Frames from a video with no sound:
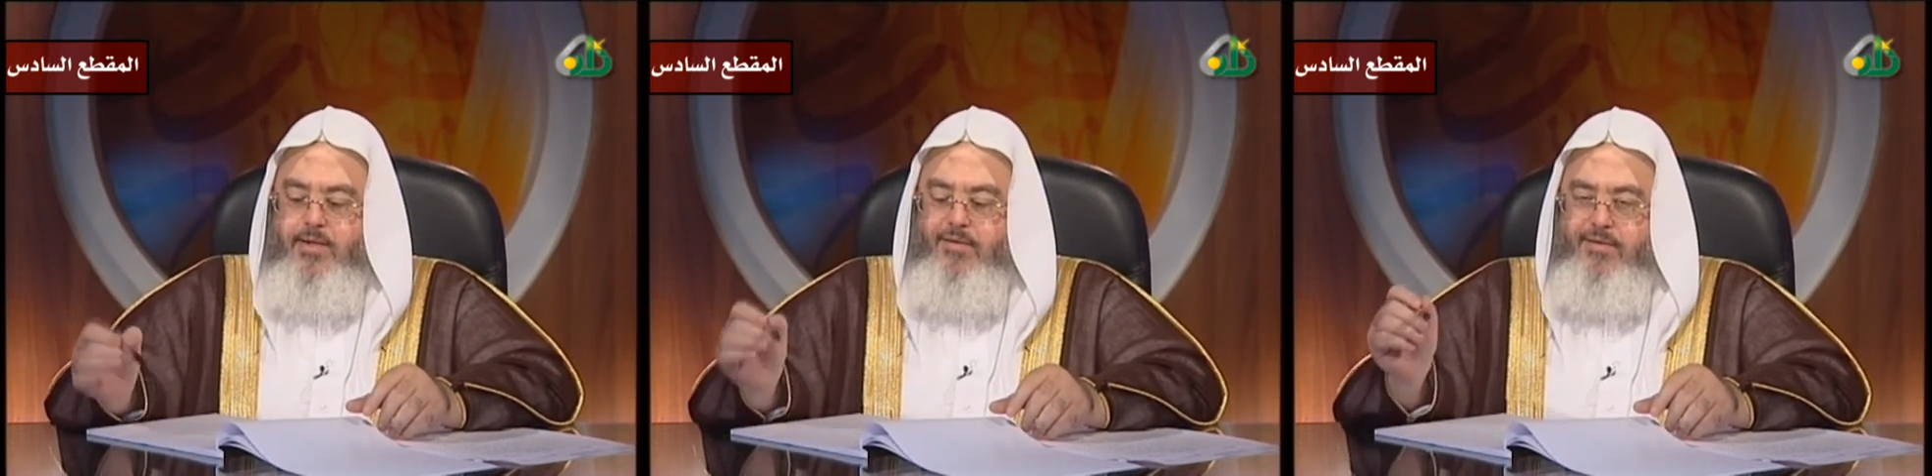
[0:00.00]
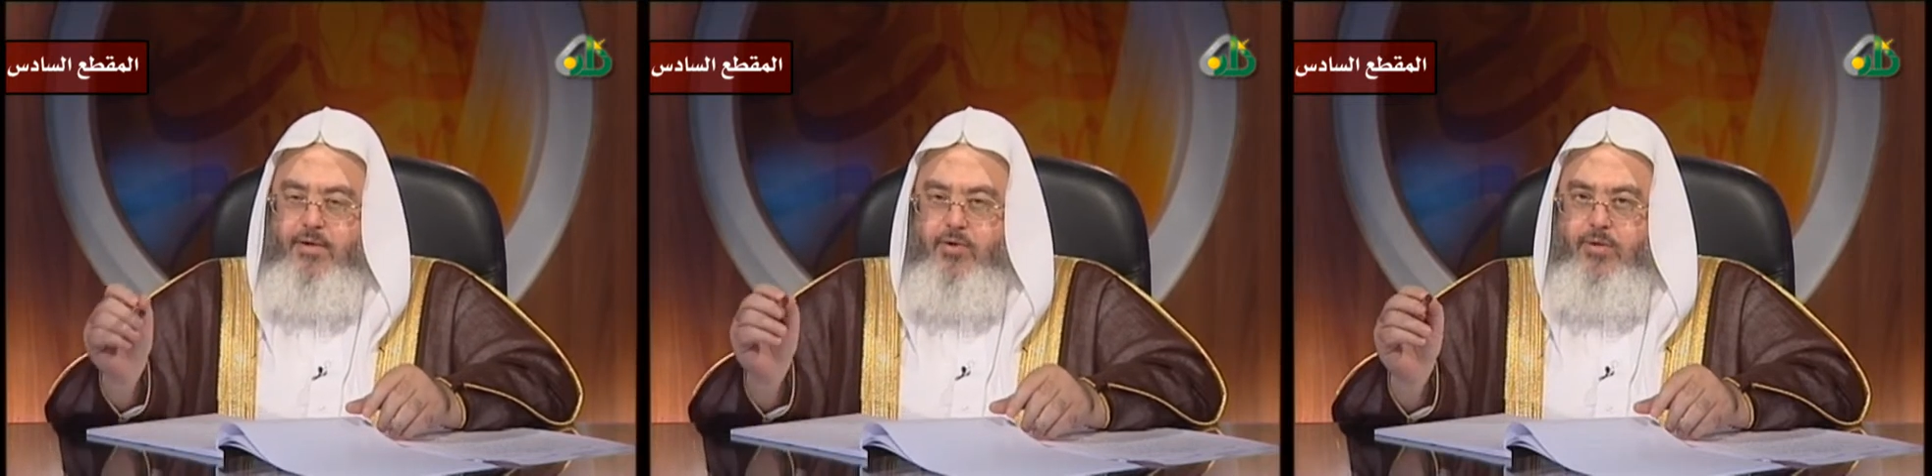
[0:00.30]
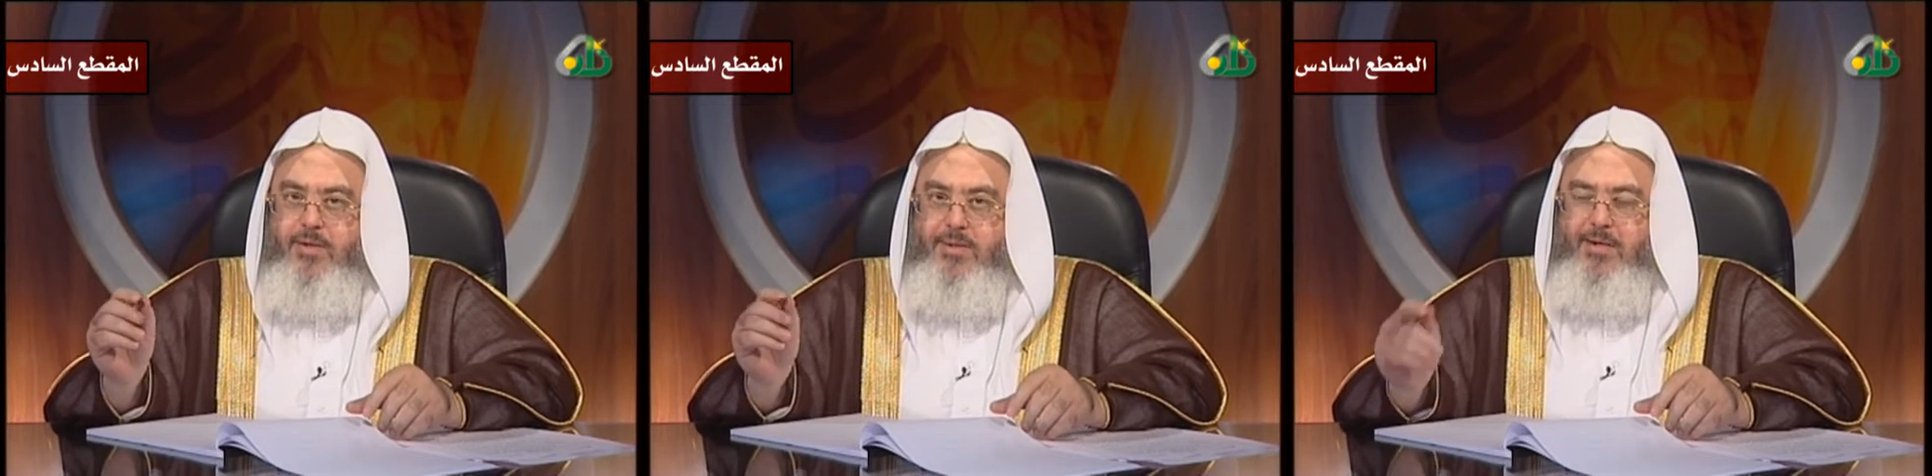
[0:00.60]
في
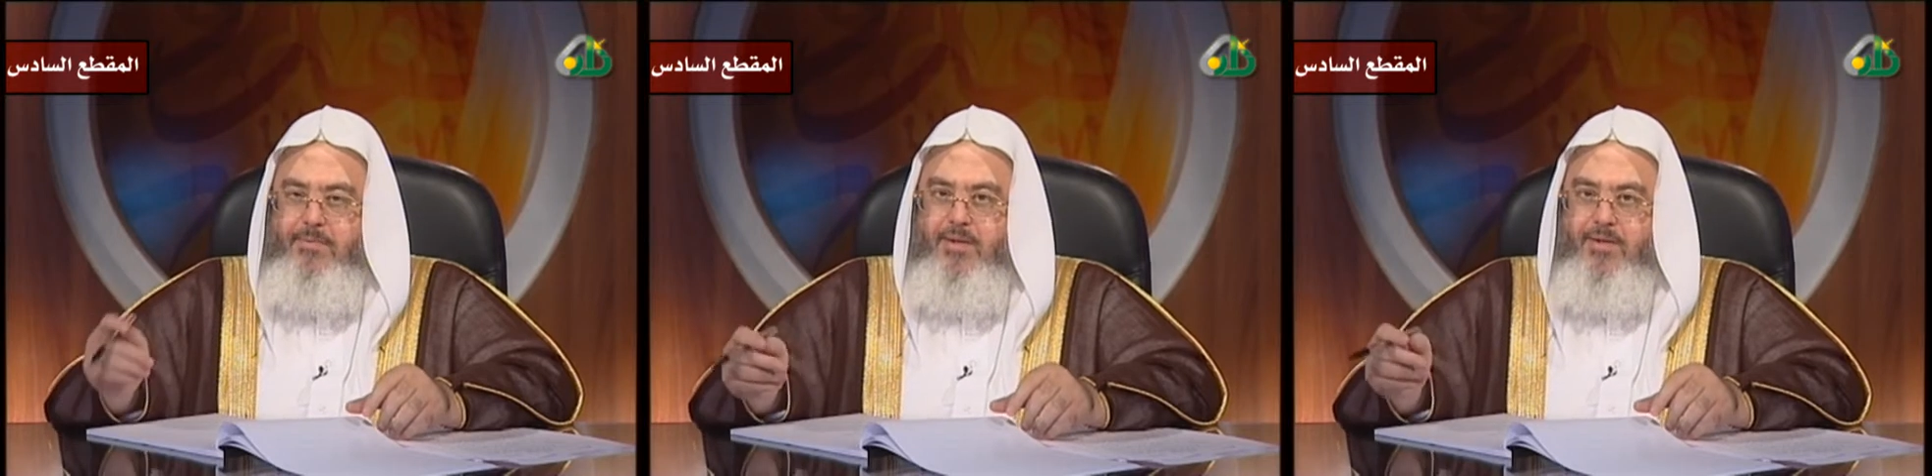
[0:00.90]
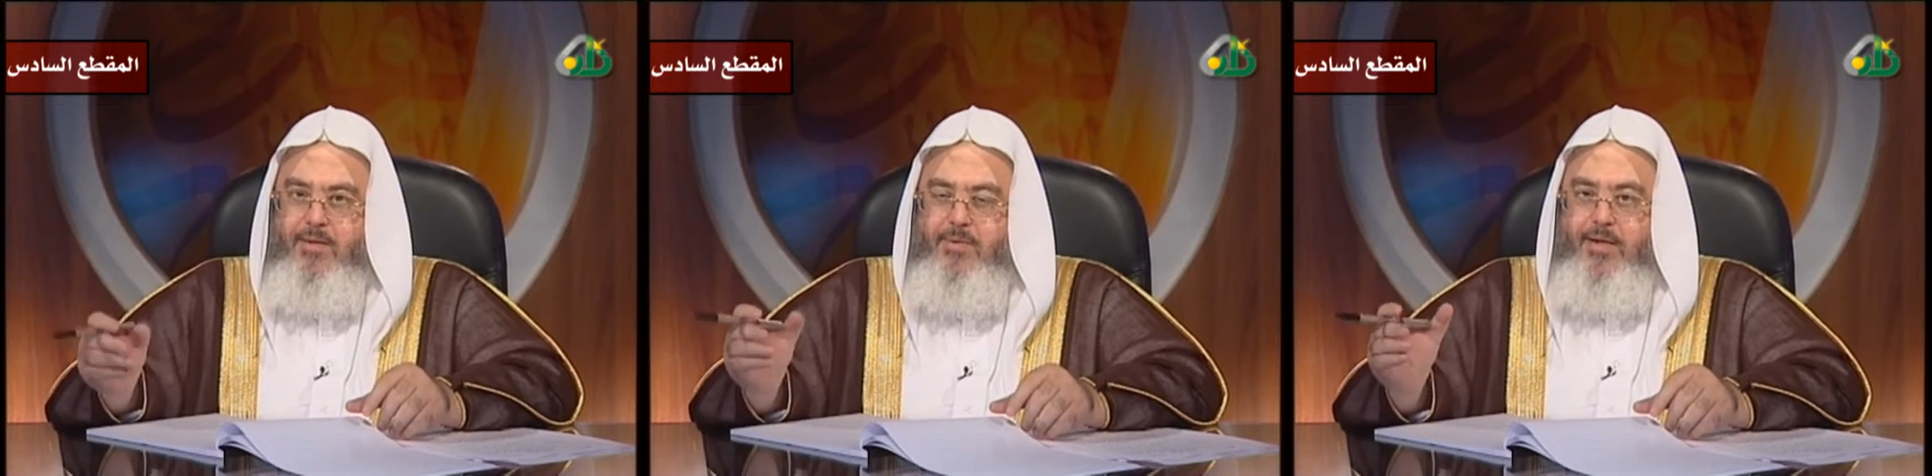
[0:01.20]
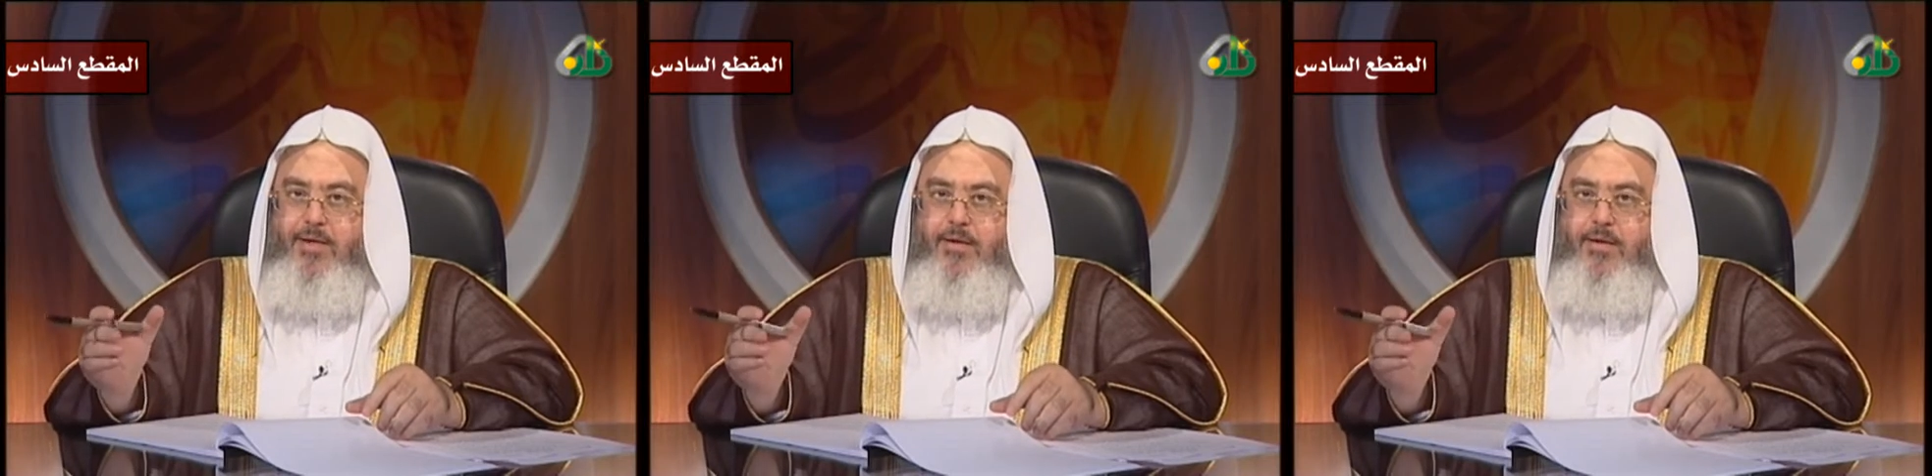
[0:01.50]
حكم ضرب يعني ضربه في